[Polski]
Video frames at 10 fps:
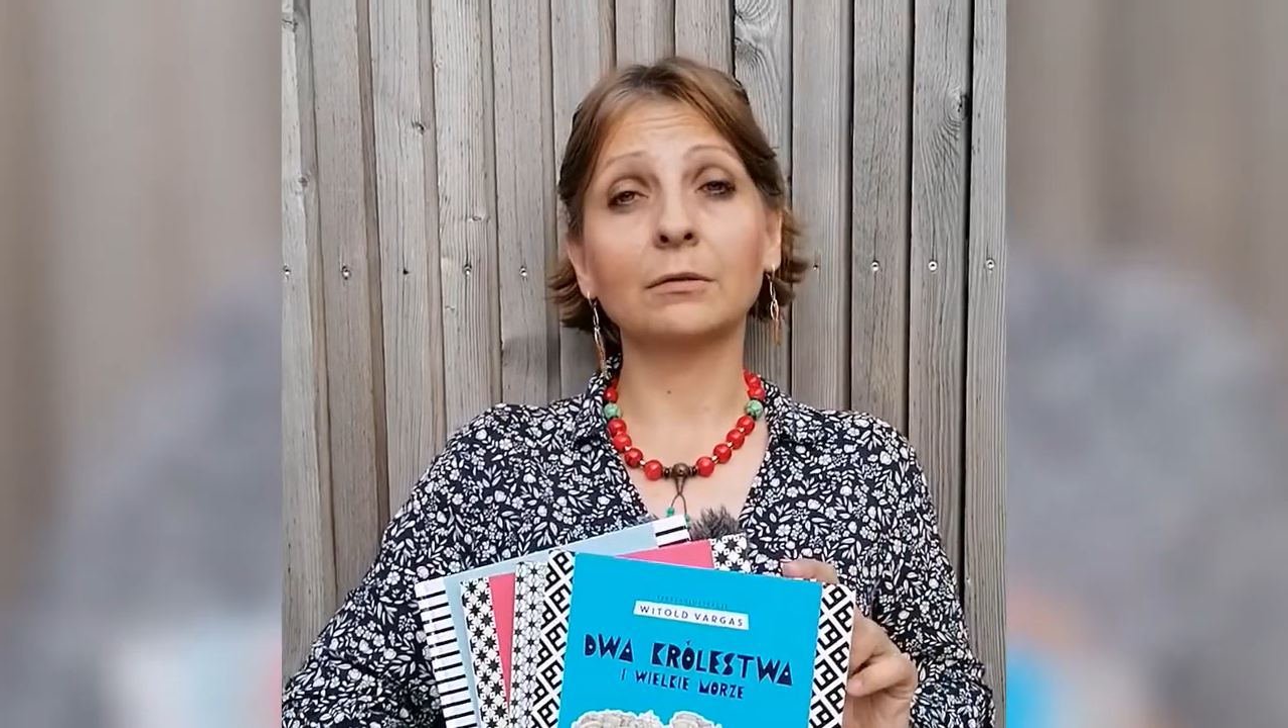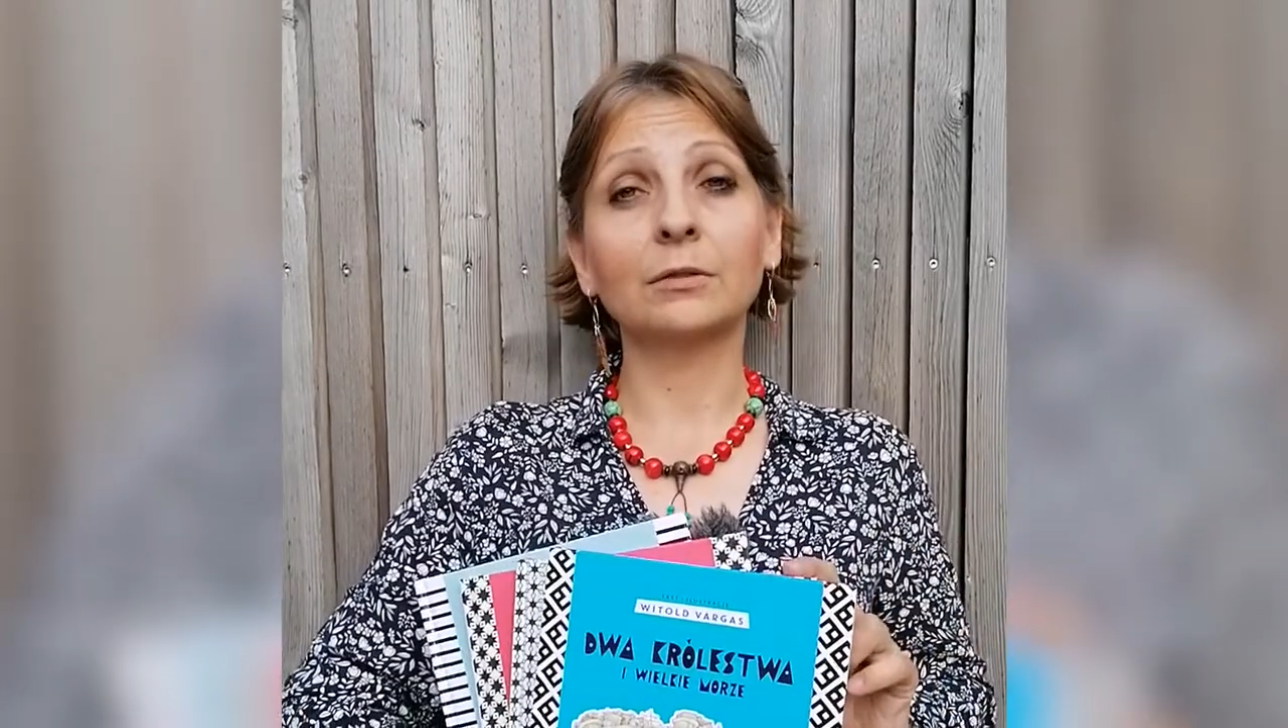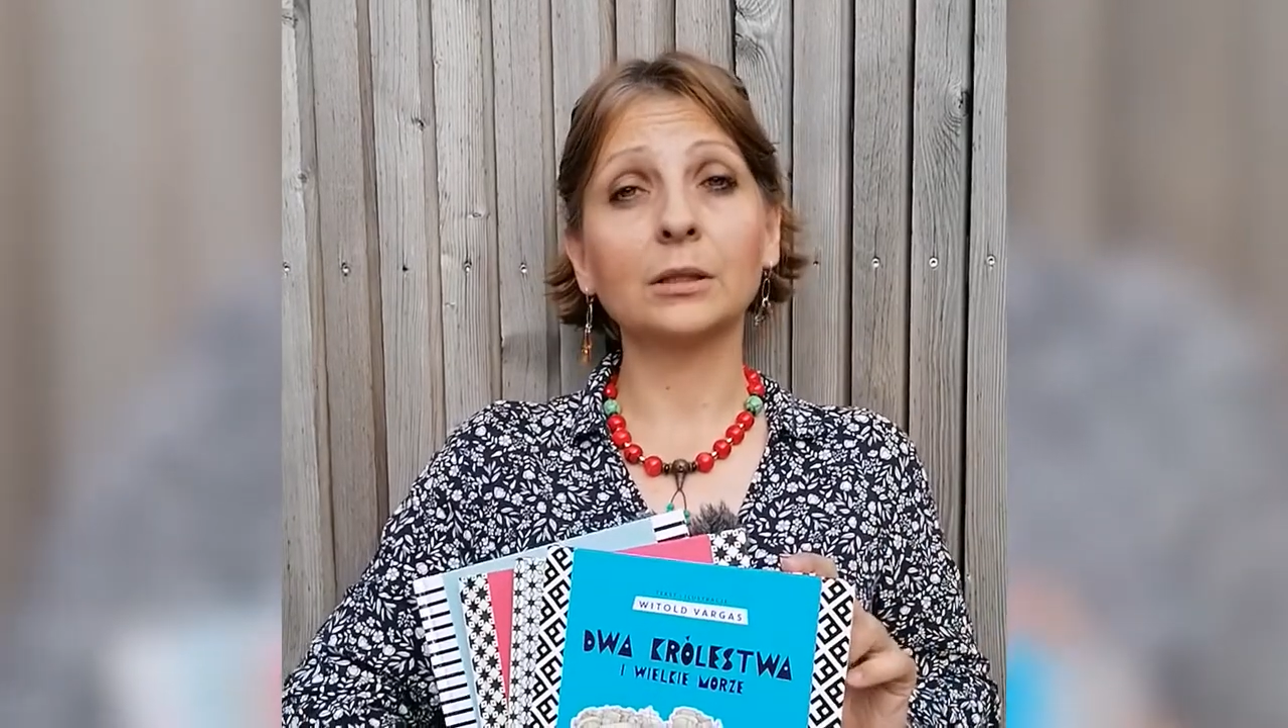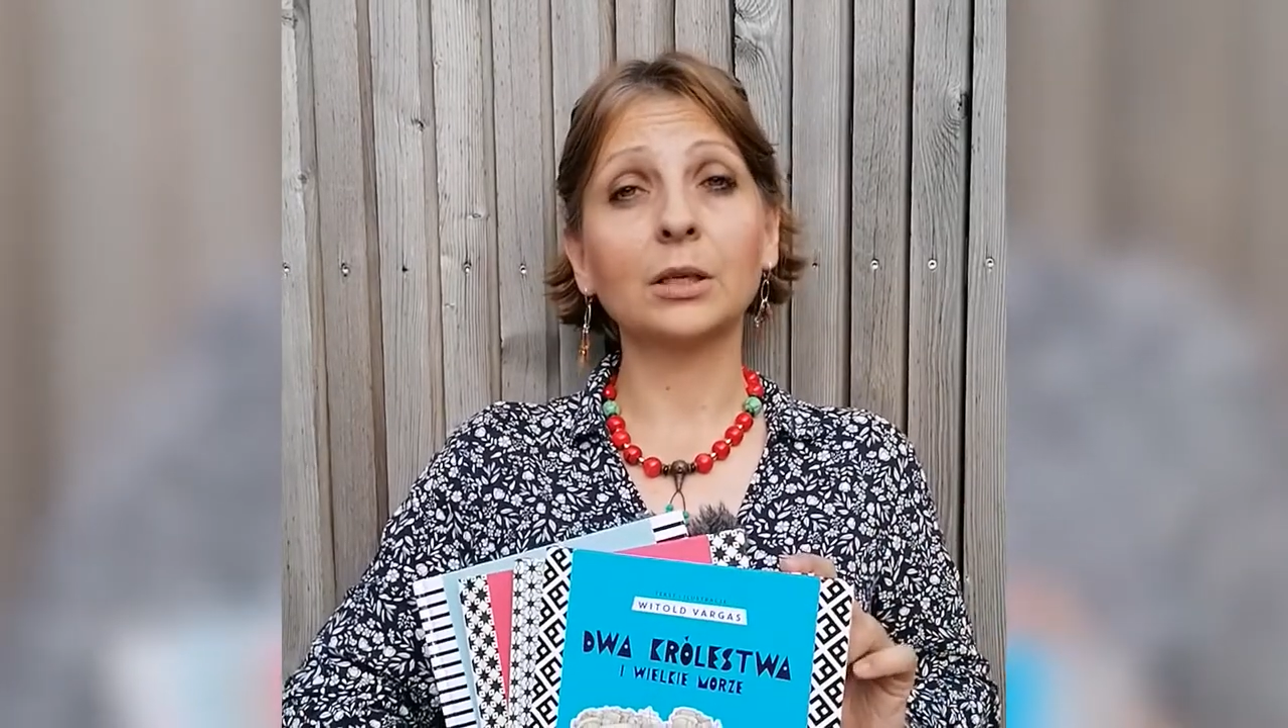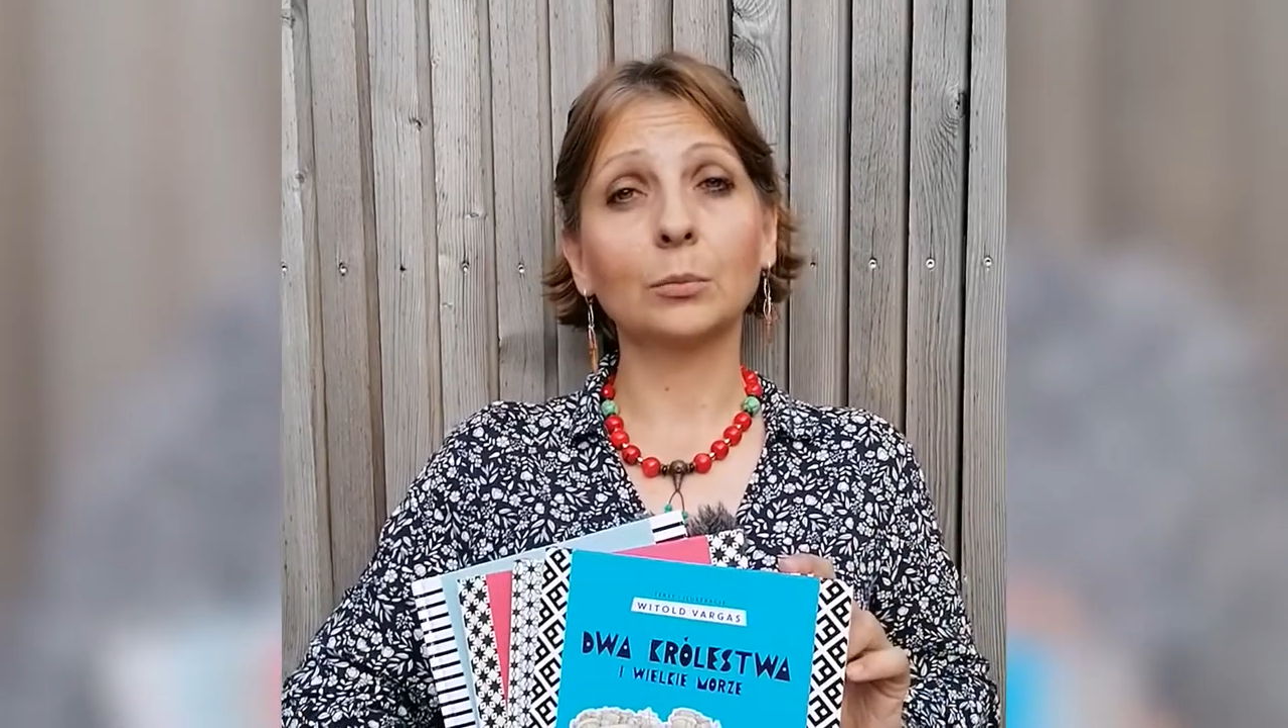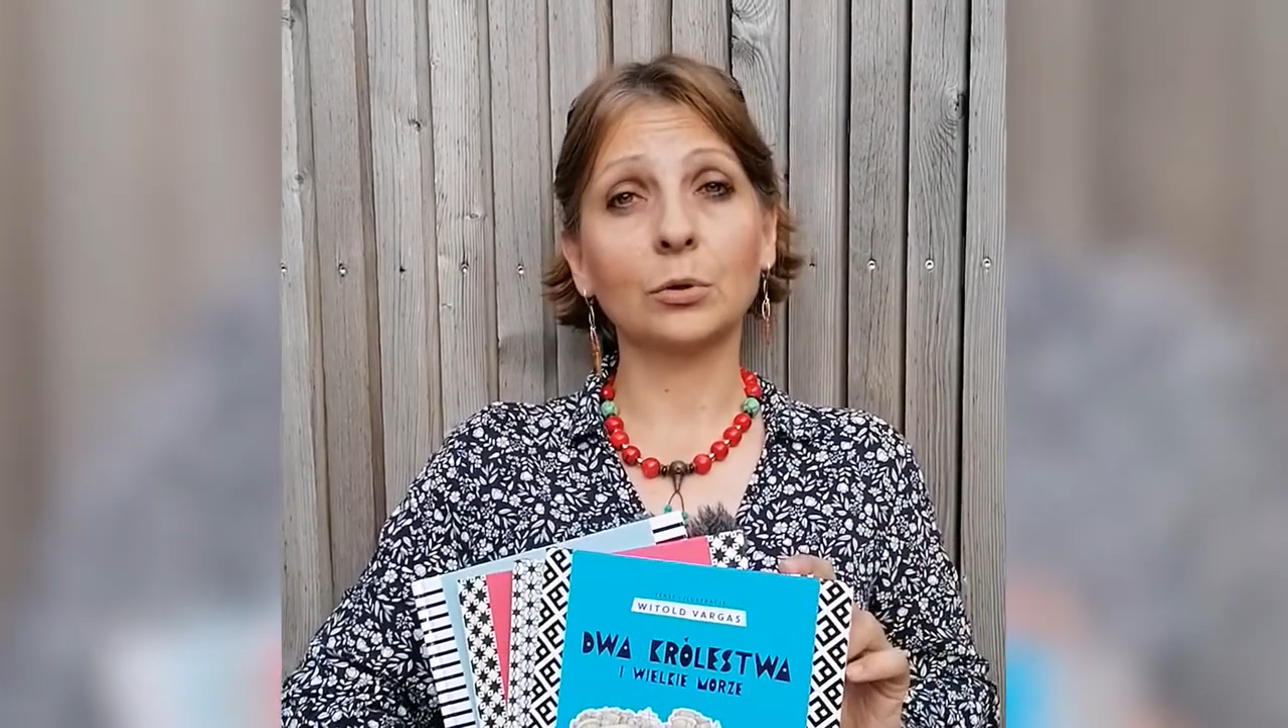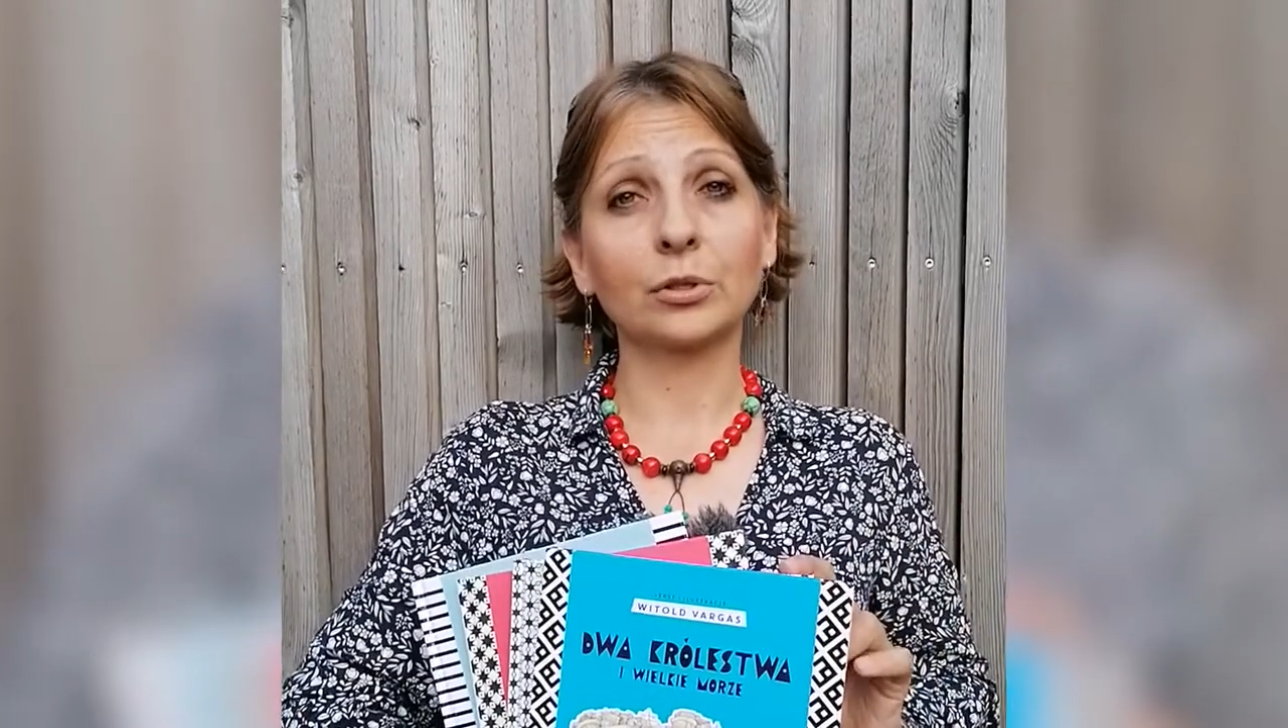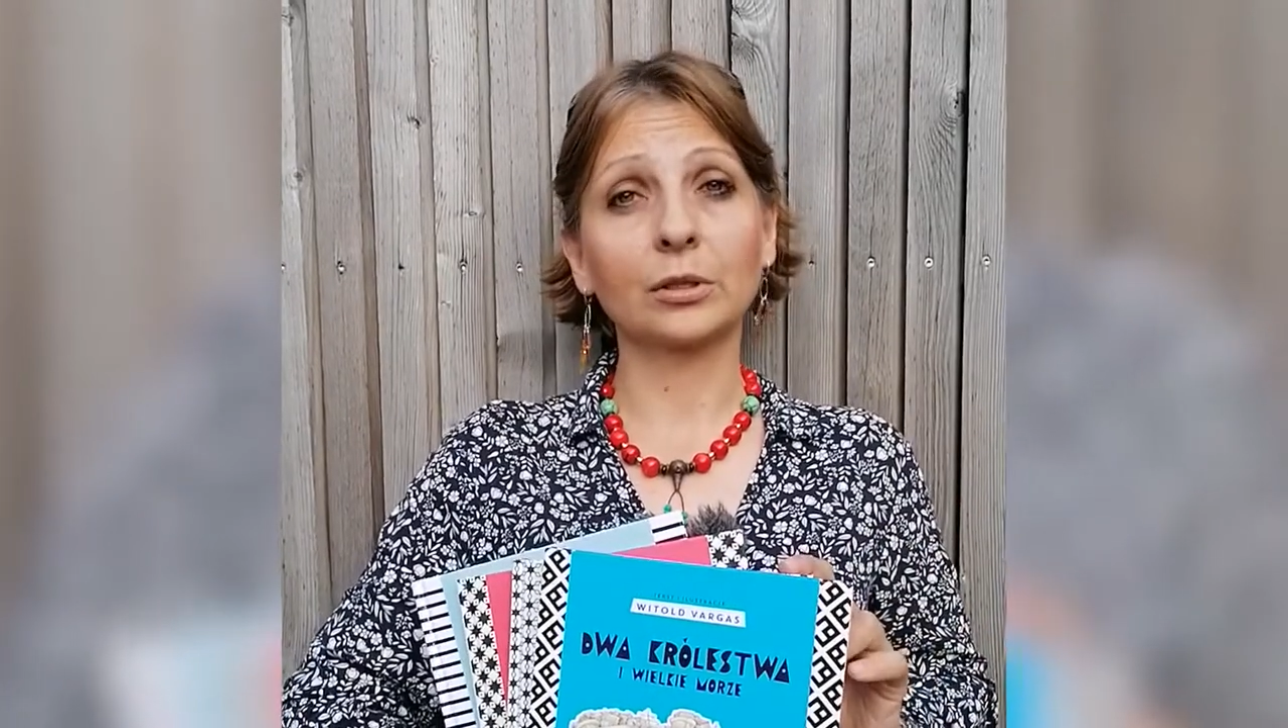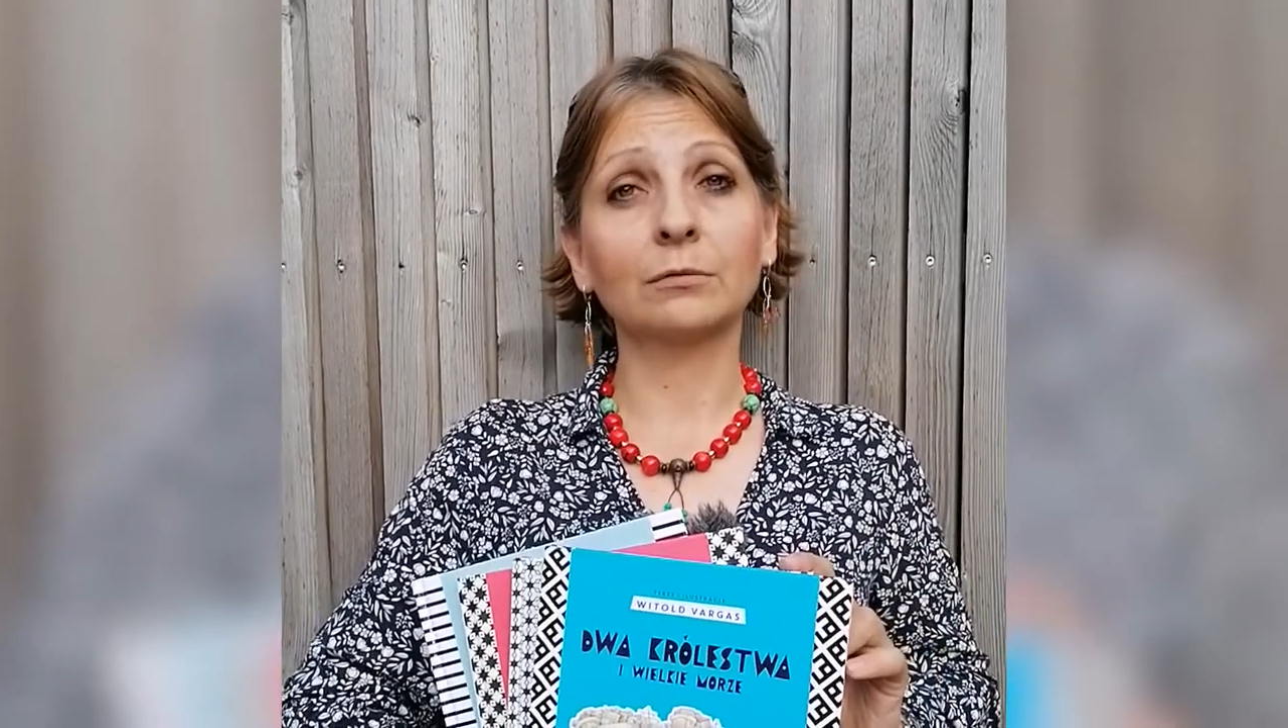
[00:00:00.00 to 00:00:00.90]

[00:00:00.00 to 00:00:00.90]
i Wielkie Morze